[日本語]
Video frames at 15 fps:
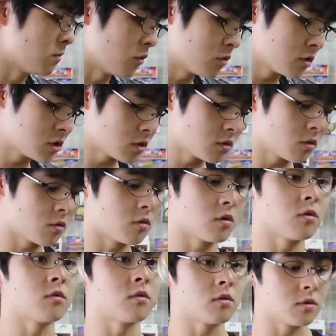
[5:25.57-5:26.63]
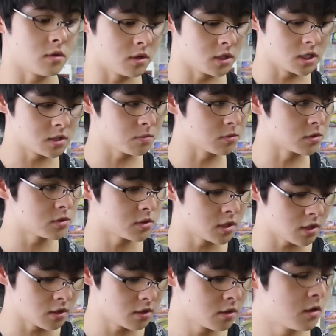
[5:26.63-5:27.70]
僕ちょっとこのレスポンス
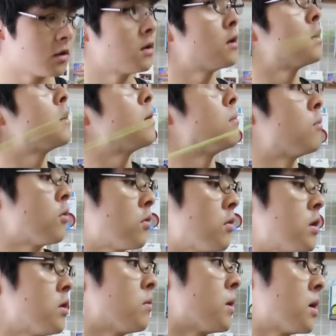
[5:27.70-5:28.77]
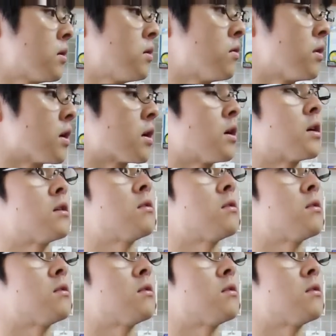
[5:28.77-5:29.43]
ね戻りの悪いような感